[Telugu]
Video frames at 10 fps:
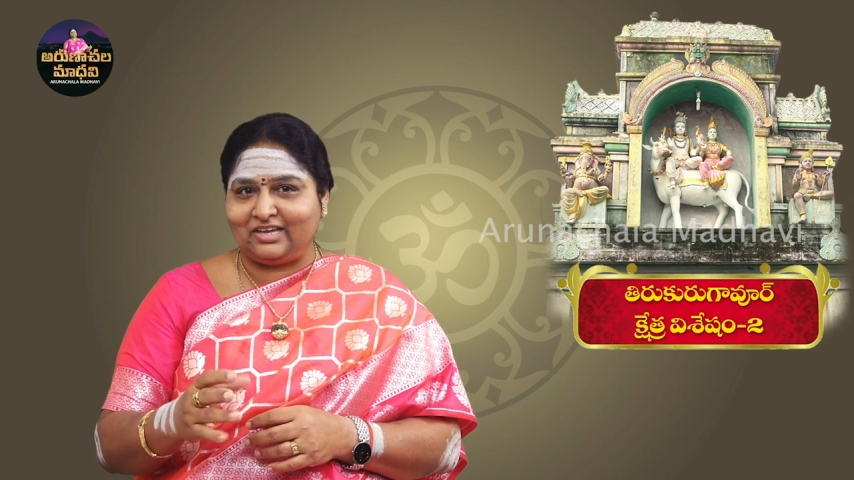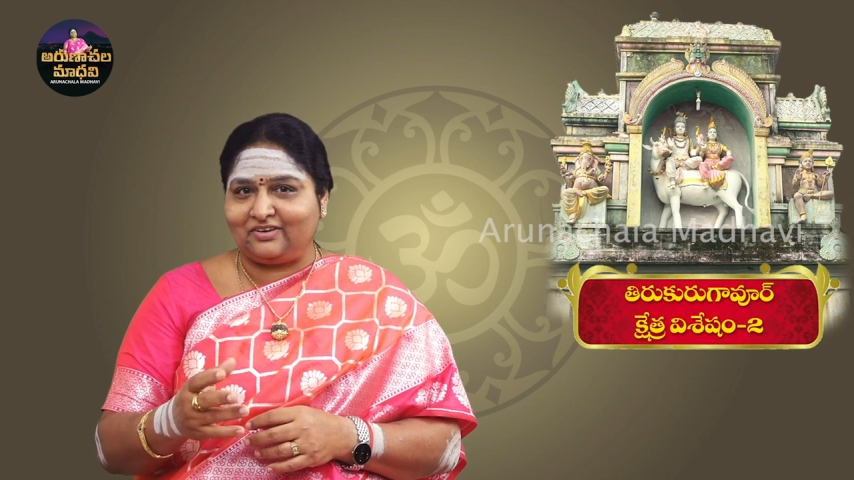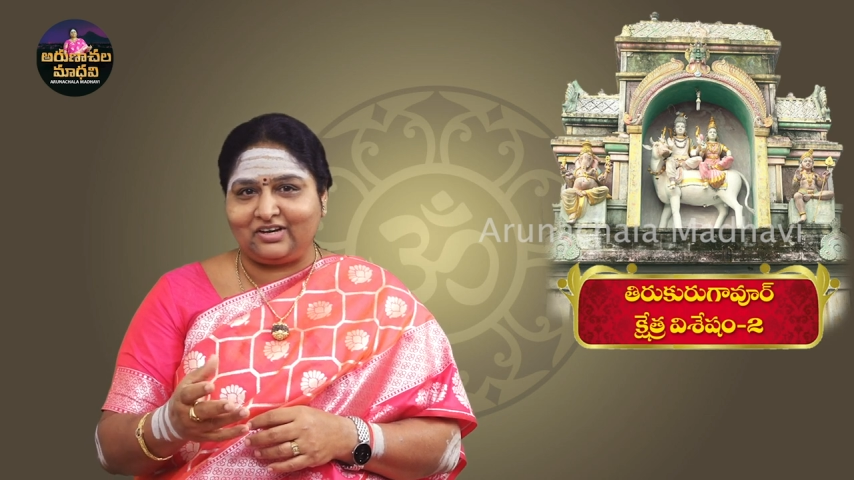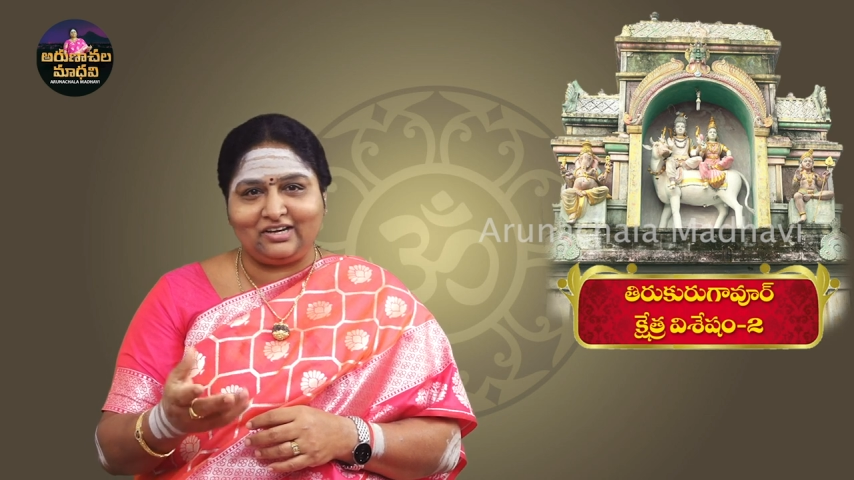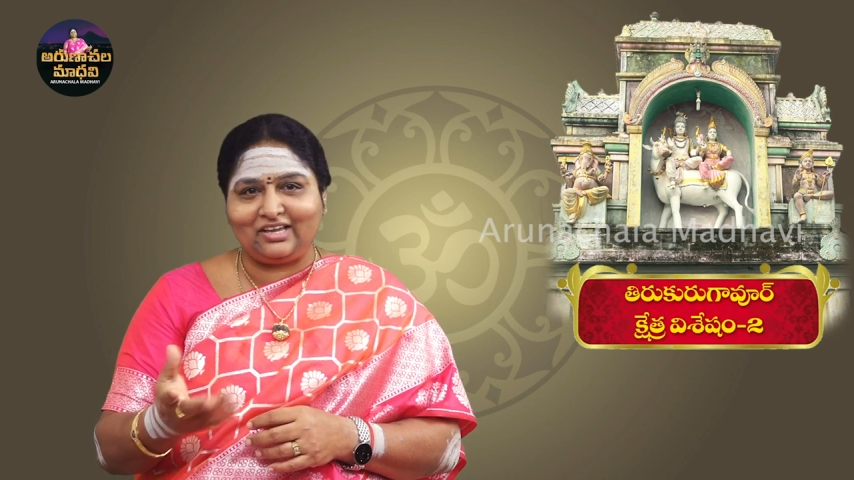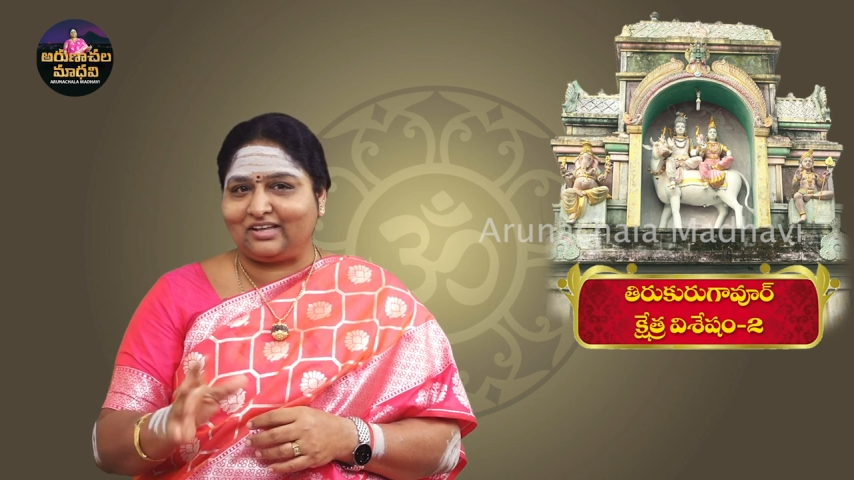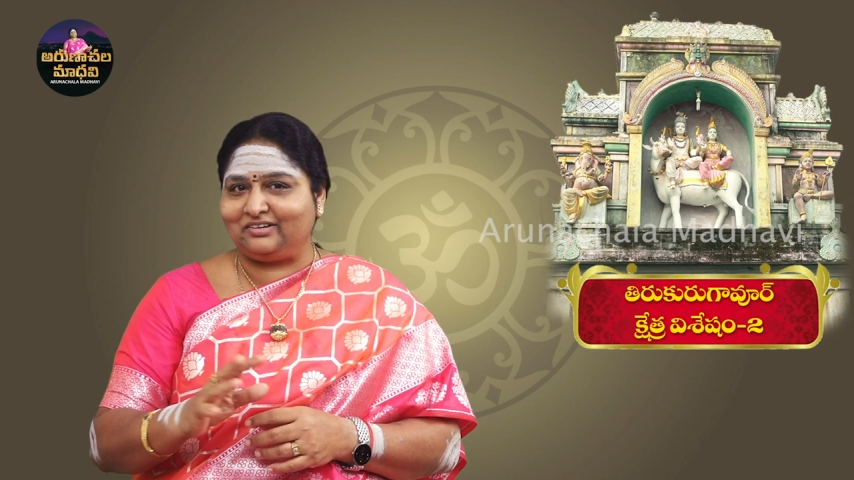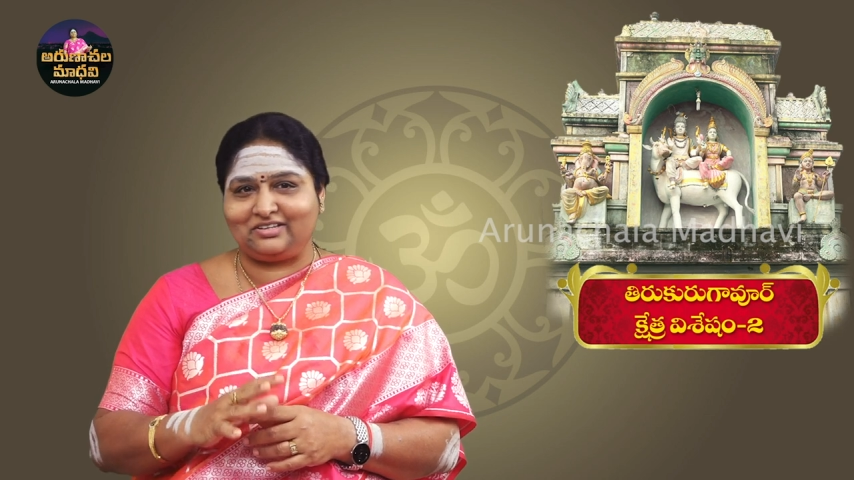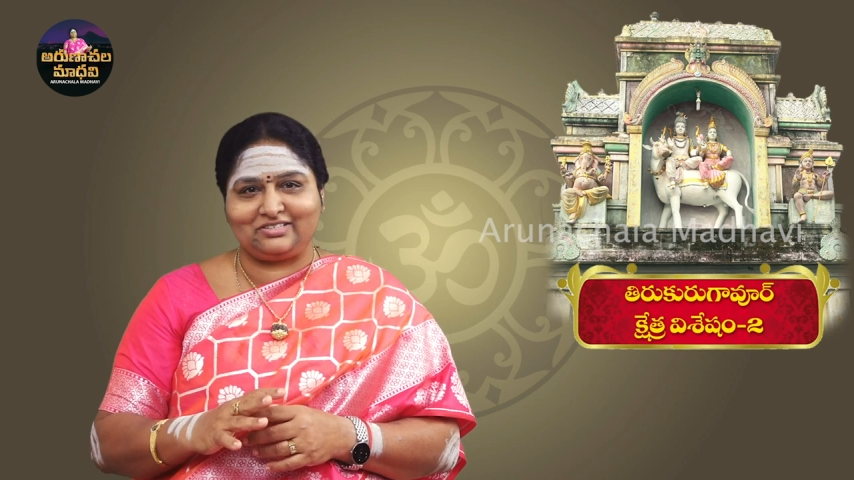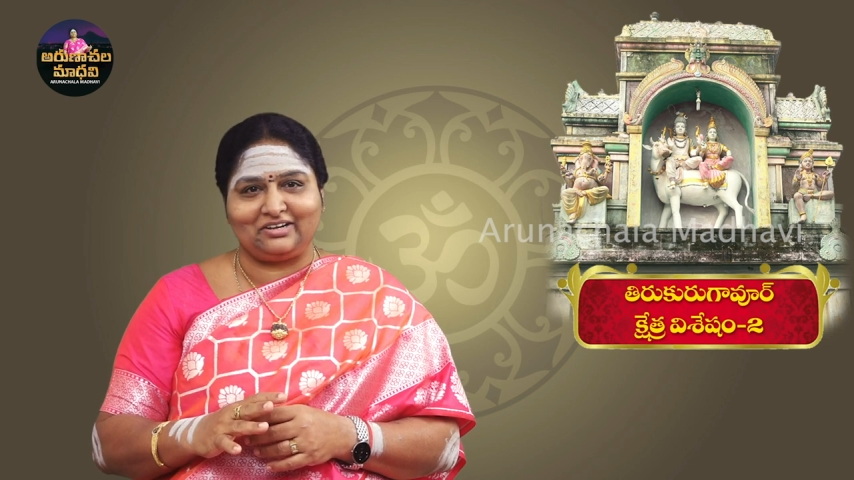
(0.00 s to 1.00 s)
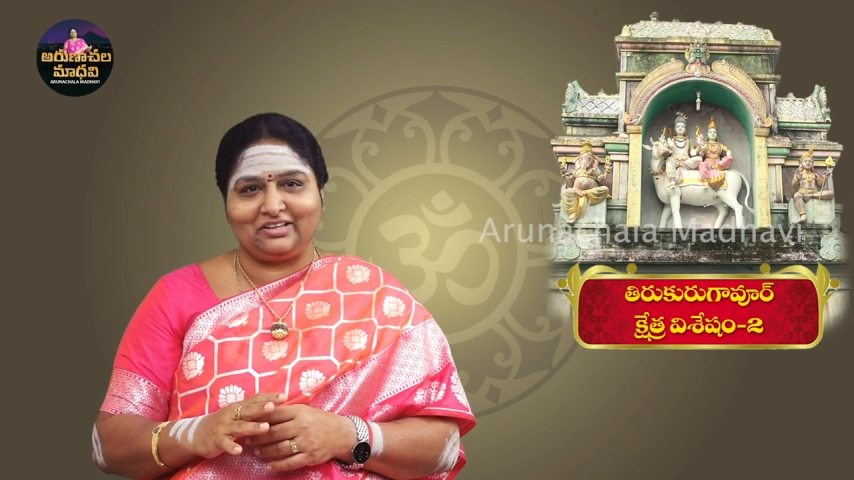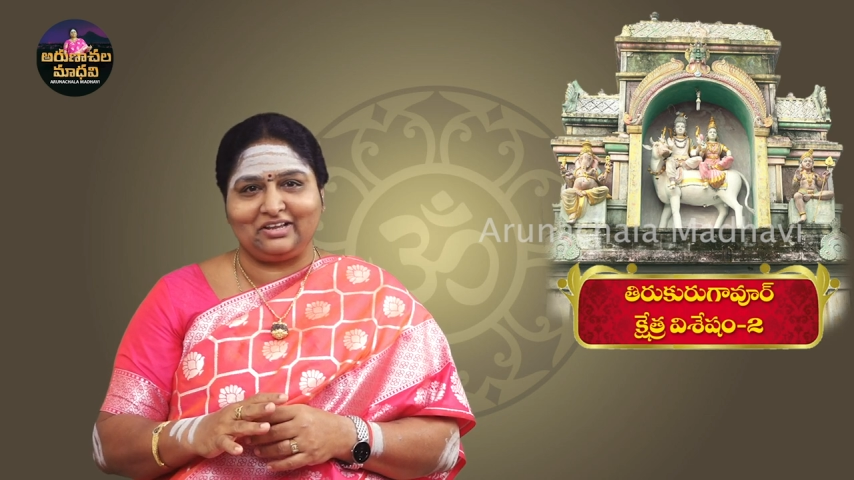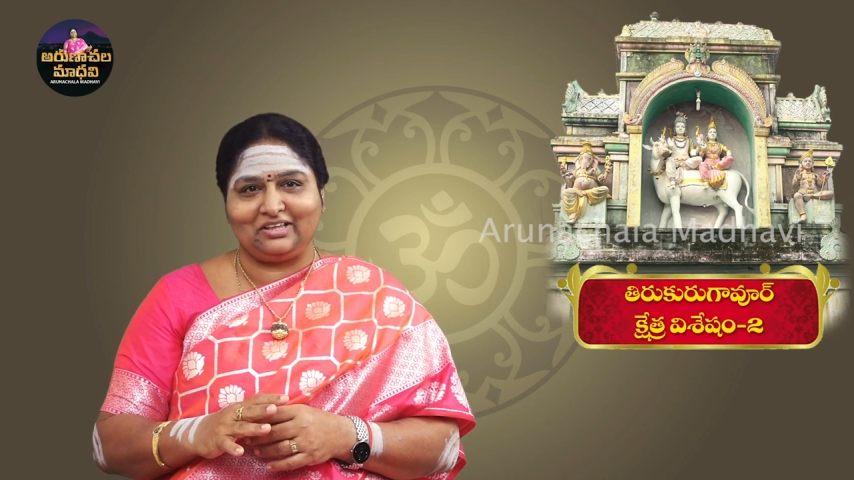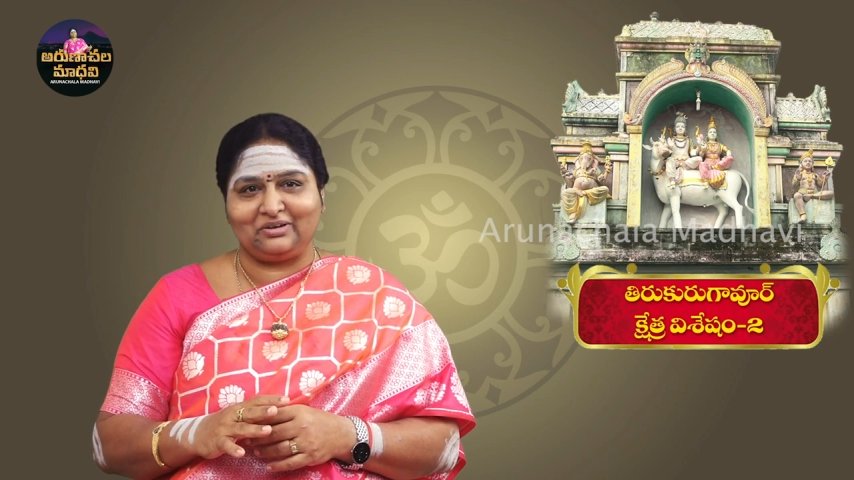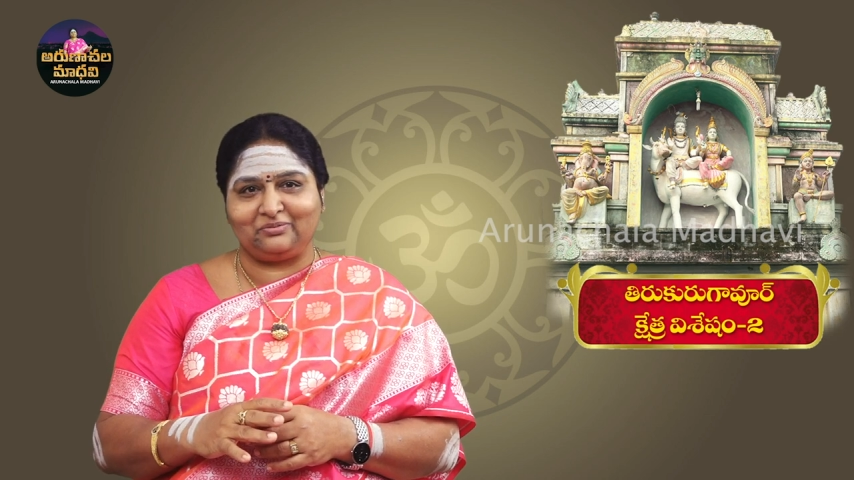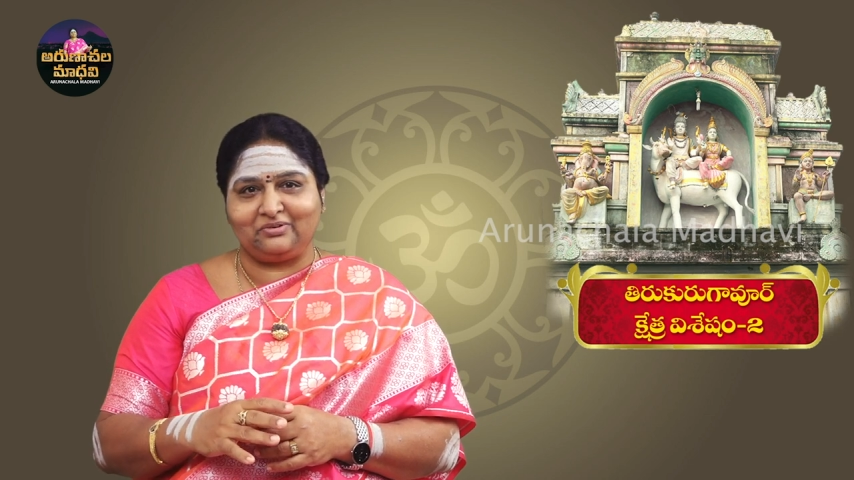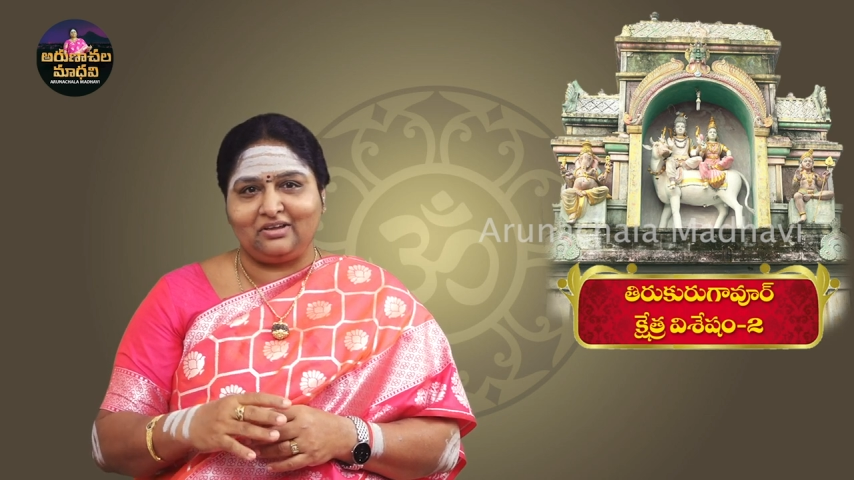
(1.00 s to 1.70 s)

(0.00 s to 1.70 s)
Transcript: ఎవరిని అడ్రస్ అడగలేను